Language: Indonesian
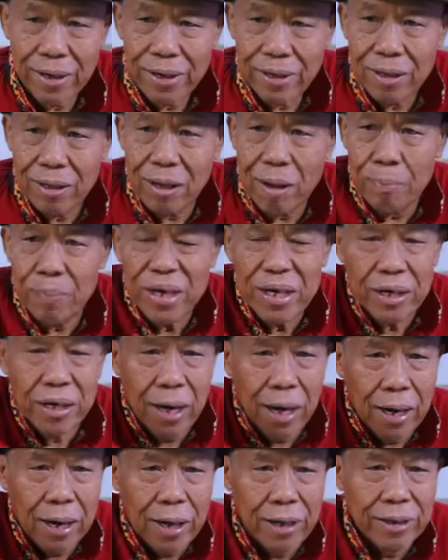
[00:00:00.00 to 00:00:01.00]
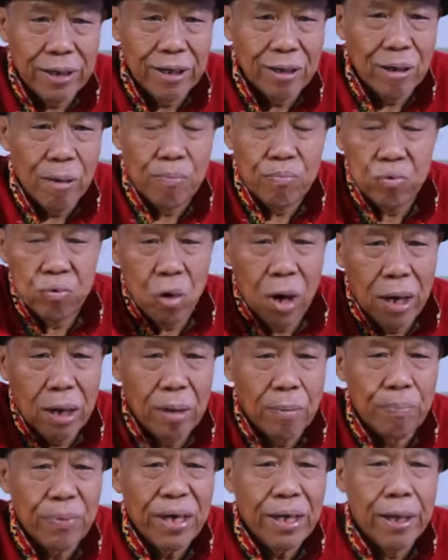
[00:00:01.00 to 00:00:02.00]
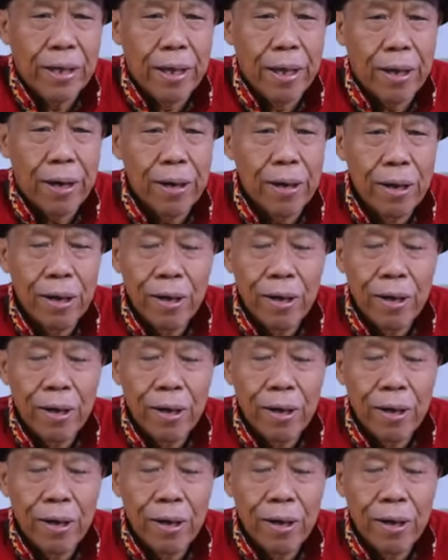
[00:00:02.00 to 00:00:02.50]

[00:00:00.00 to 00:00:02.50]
kita pindahkan, kita buang ke pinggir,